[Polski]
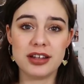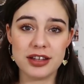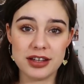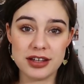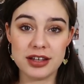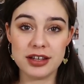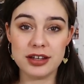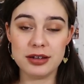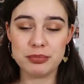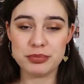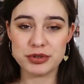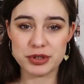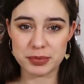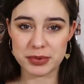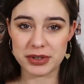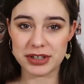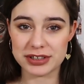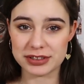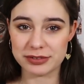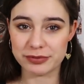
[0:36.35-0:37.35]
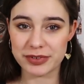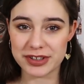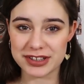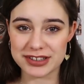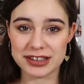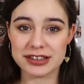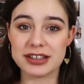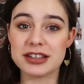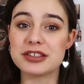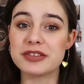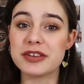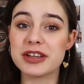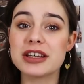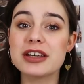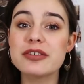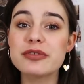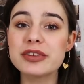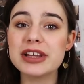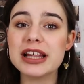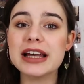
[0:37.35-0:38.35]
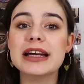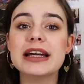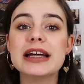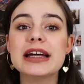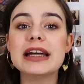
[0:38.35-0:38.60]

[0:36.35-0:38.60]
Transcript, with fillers: I przepraszam Was za te dźwięki w tle.